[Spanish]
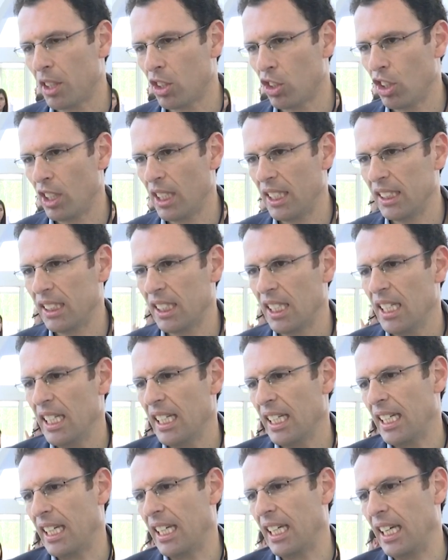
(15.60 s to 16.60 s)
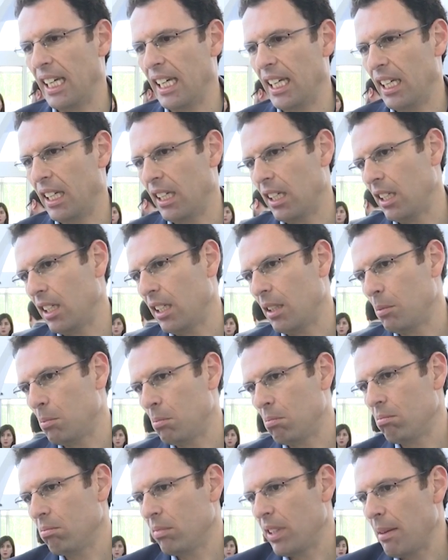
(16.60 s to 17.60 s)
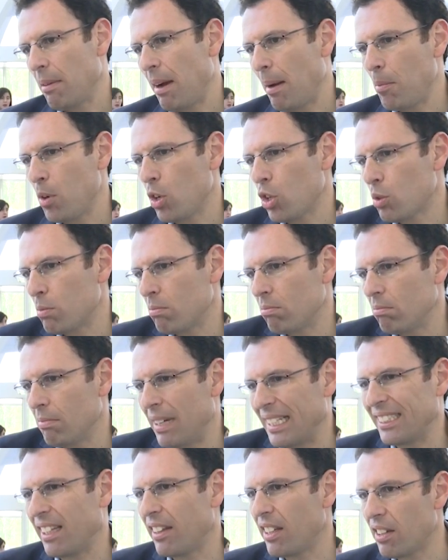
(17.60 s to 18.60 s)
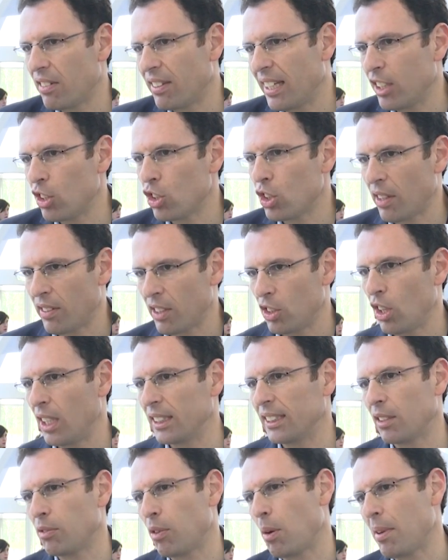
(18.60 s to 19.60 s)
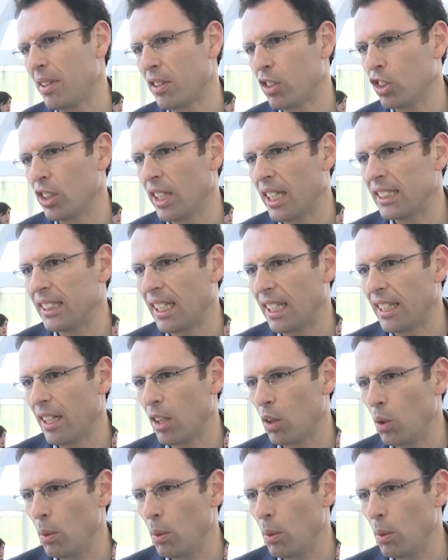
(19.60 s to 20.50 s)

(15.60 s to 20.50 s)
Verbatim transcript: personas que eh, llevamos más de 10 años haciendo la transformación digital del